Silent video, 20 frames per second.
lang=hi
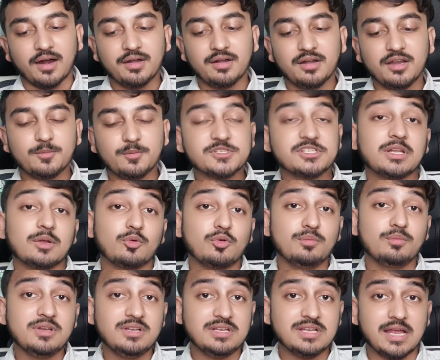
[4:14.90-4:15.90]
हंड्रेड परसेंट
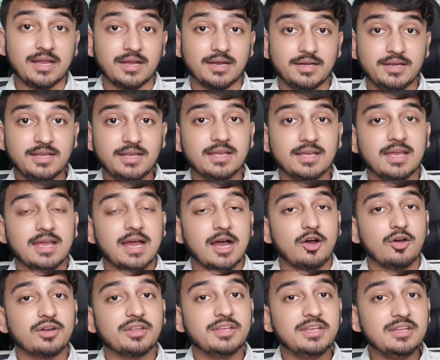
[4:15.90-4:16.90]
आपको मिल जाएंगे ठीक है
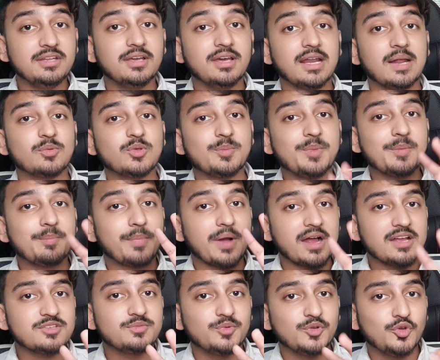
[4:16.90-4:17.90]
और गिन कर आप जो पे
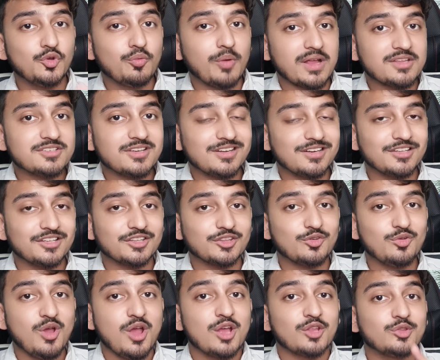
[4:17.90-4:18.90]
पांच वीडियो वॉच कर देते
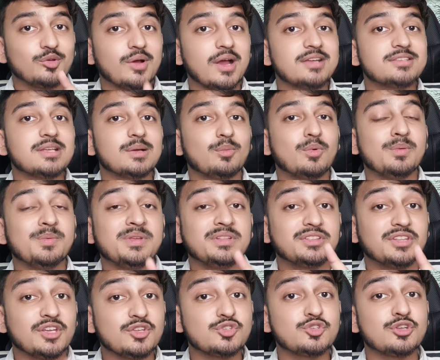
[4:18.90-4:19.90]
हो तो गाइस आपको पे
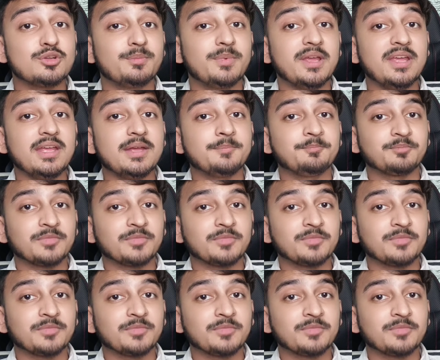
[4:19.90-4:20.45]
दस रुपए